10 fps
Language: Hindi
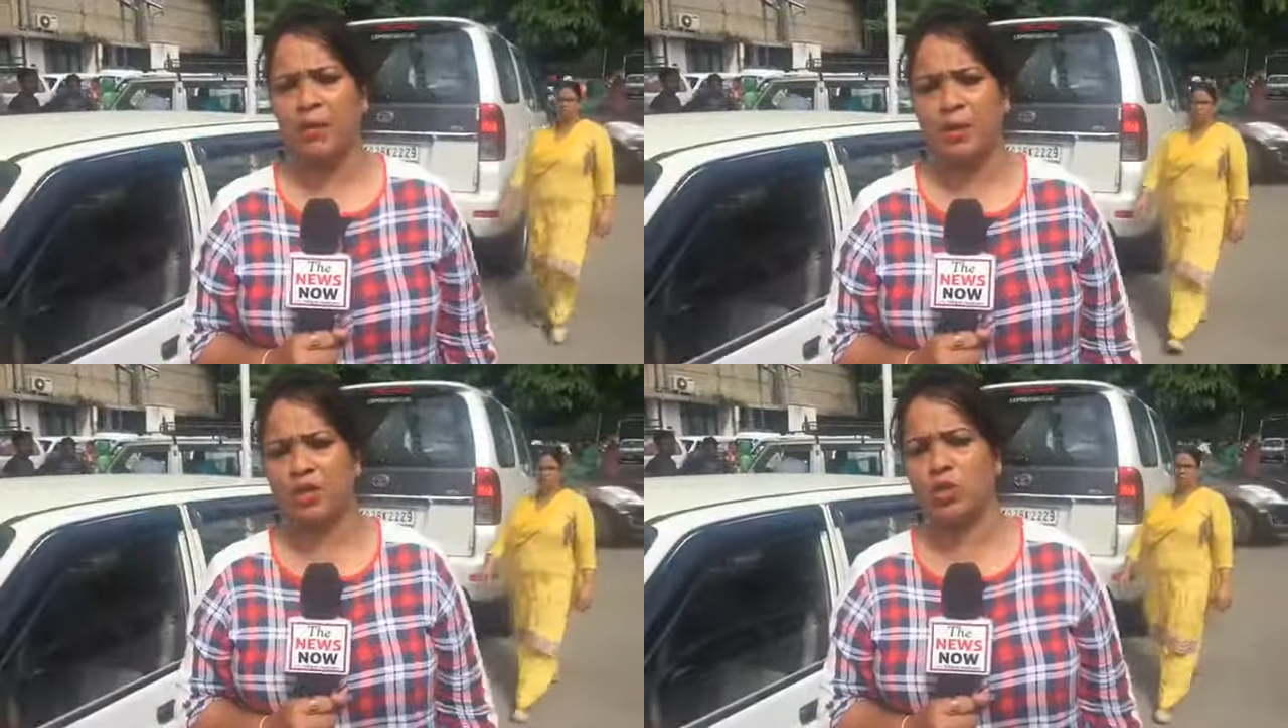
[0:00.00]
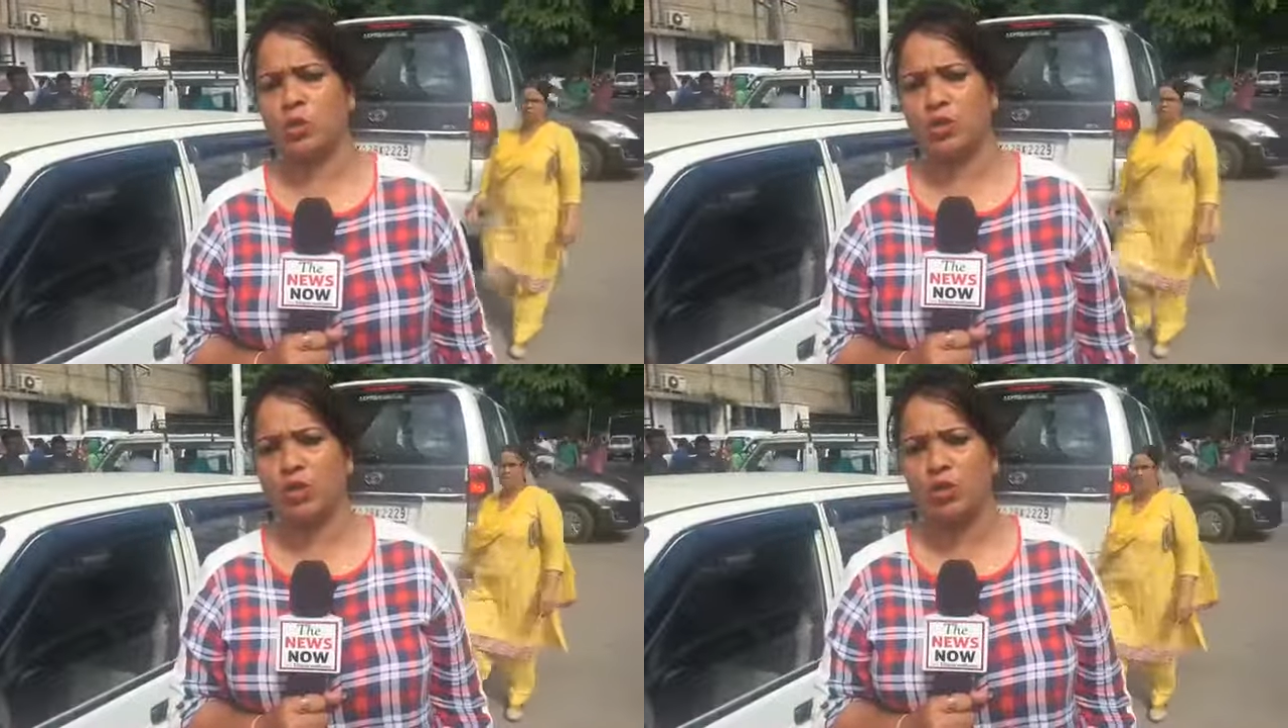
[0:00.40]
गर्भवती
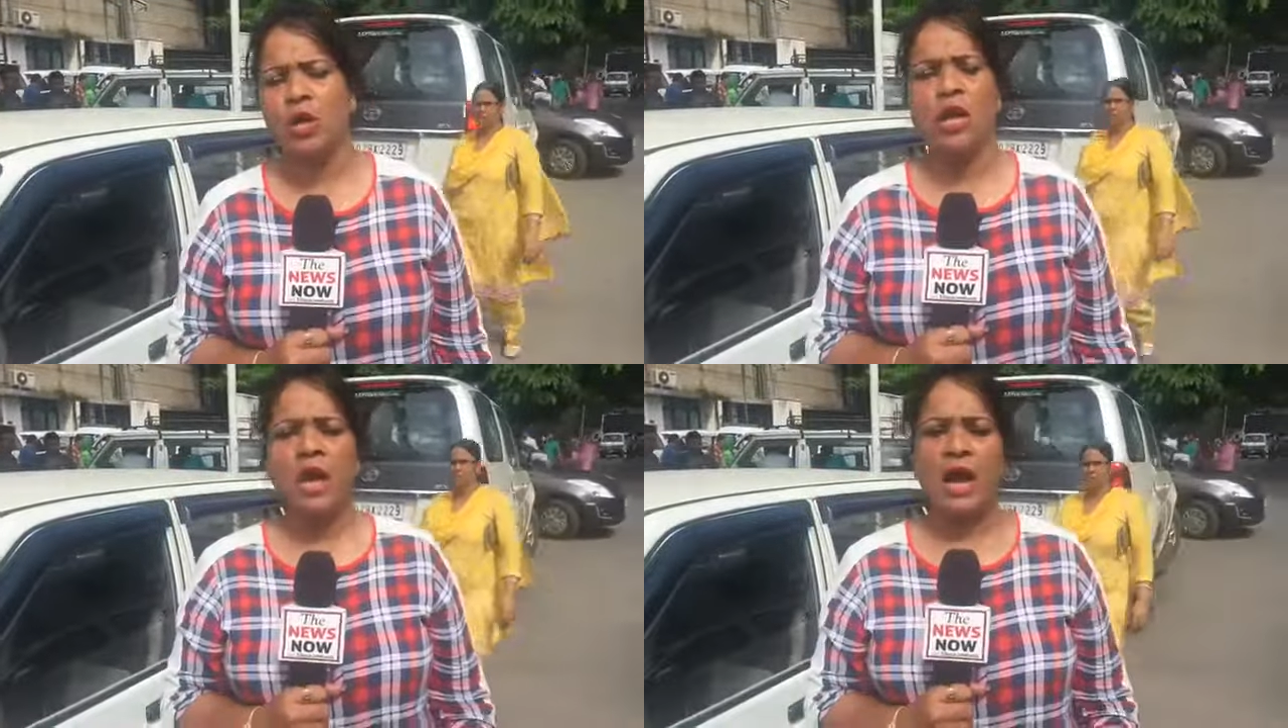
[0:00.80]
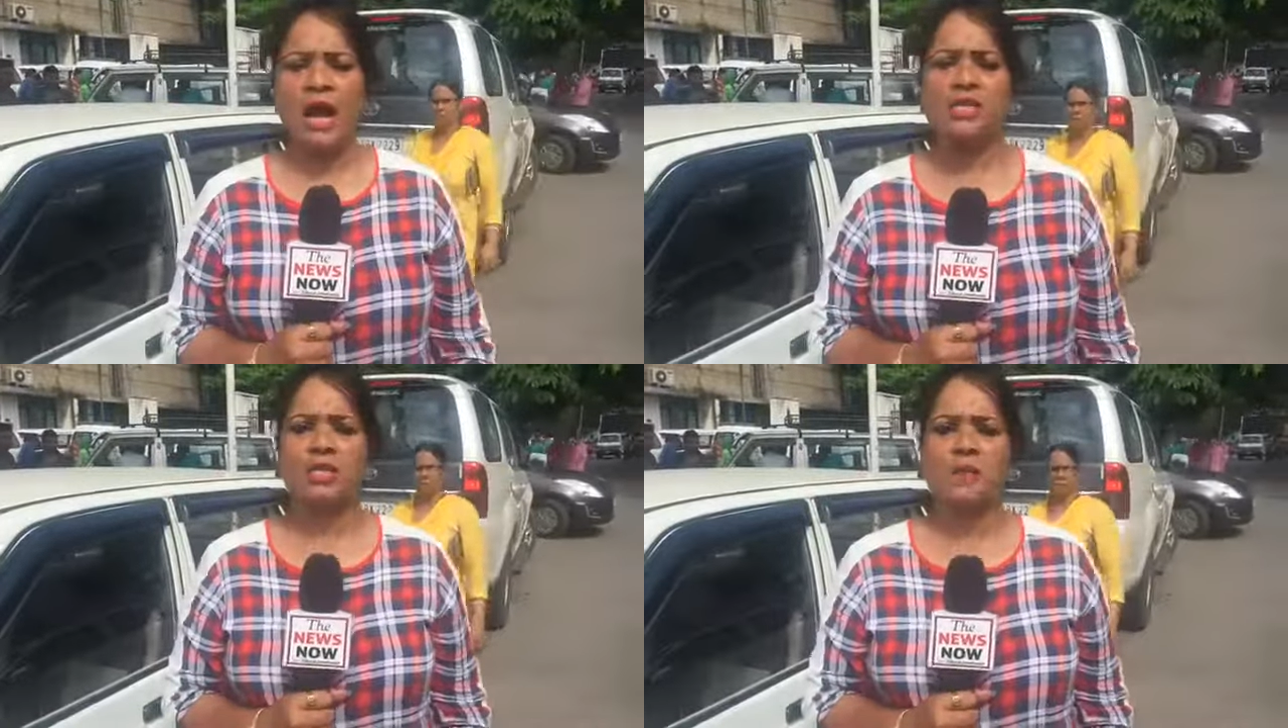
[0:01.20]
होती है तो
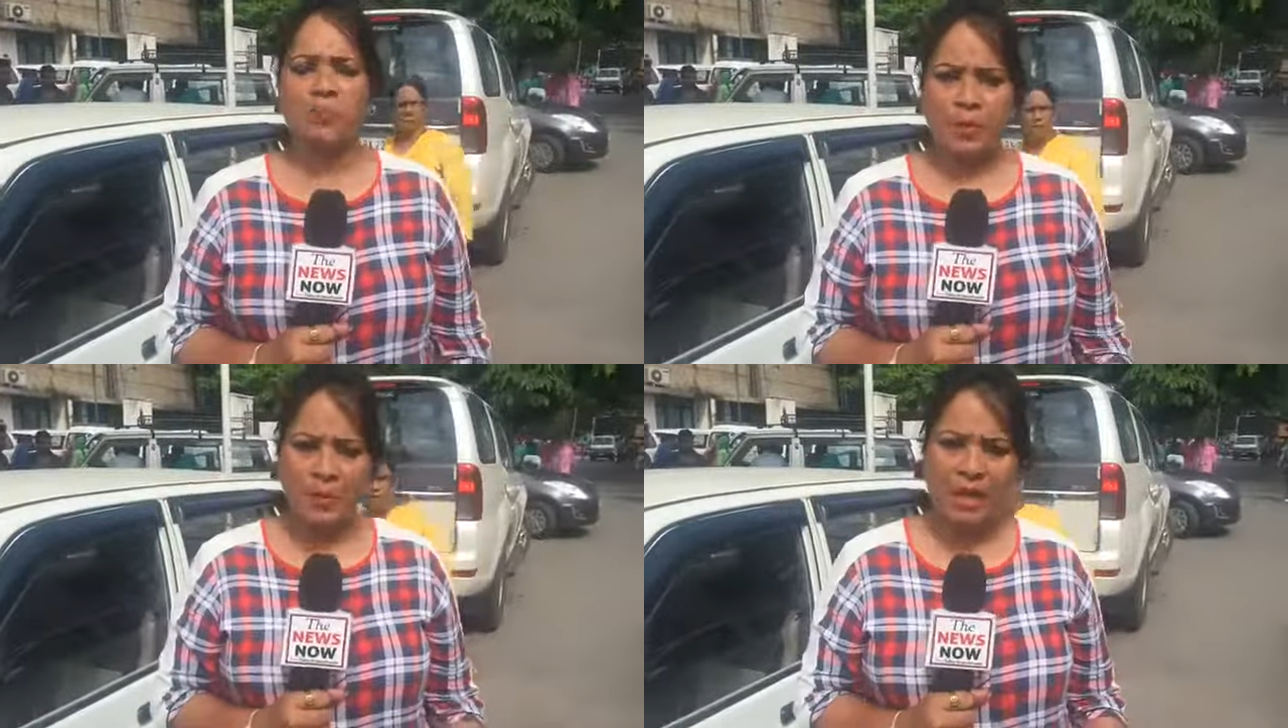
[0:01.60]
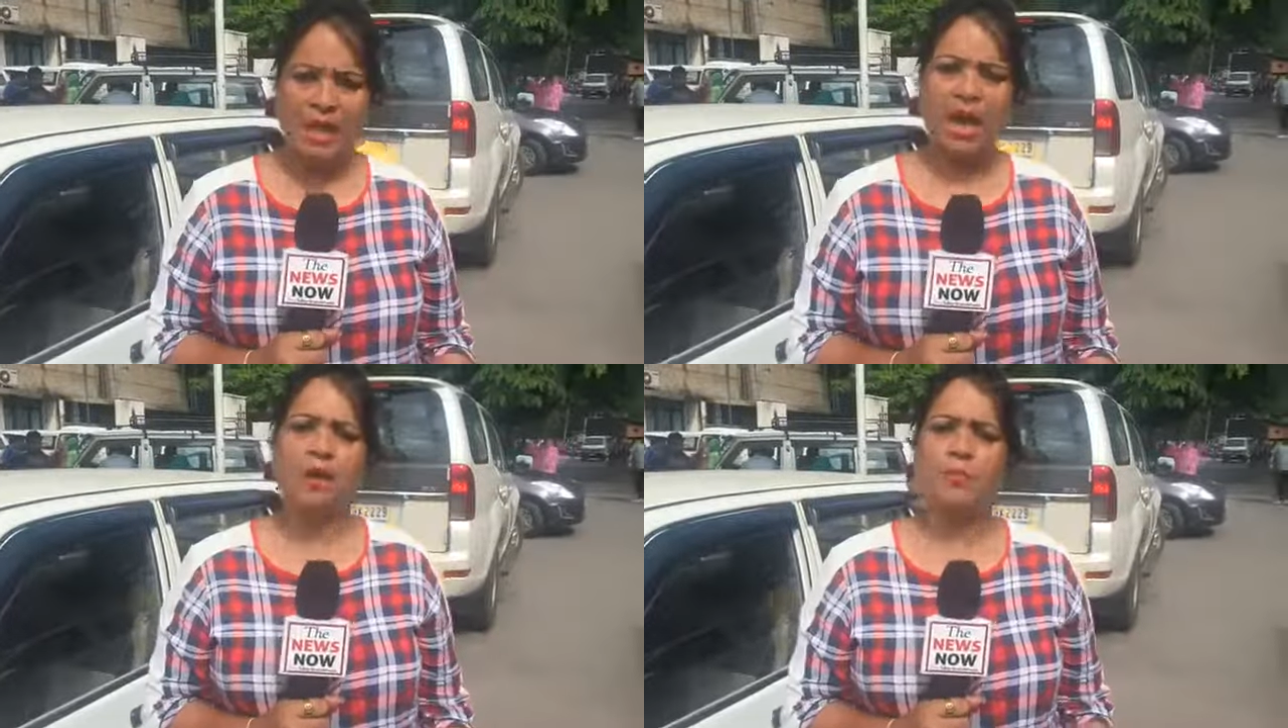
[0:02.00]
आज
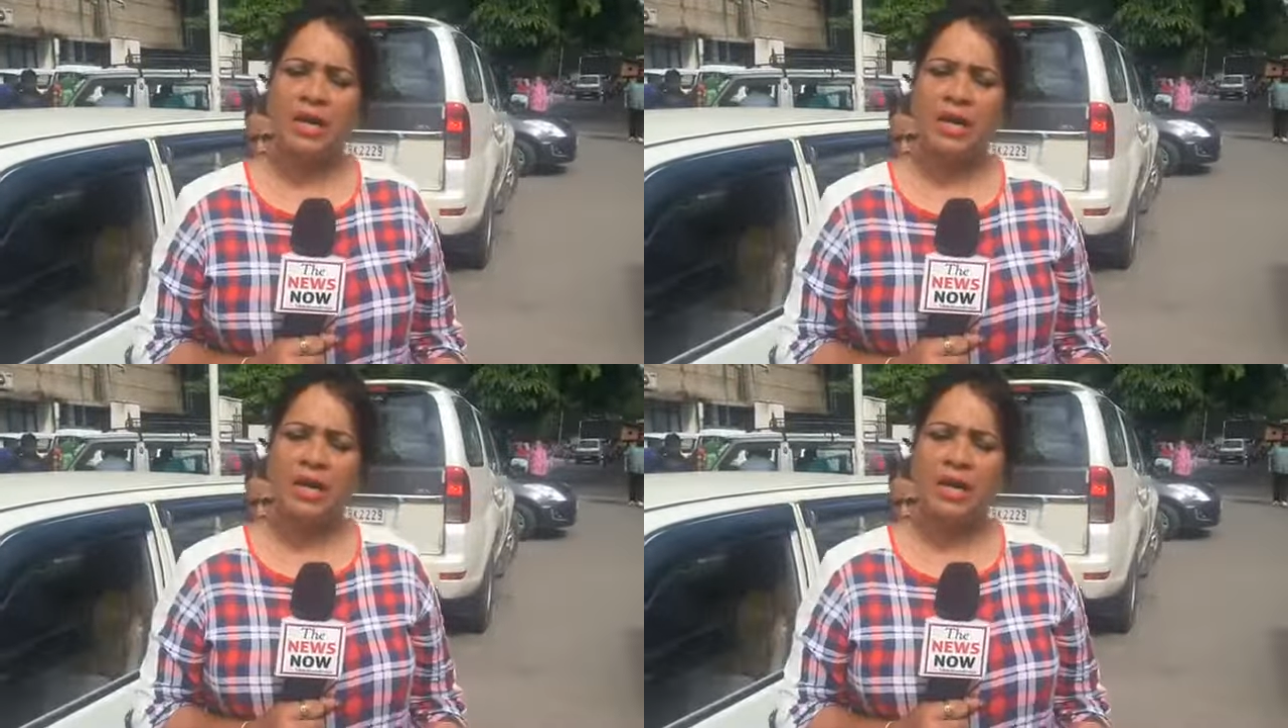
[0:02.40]
महिला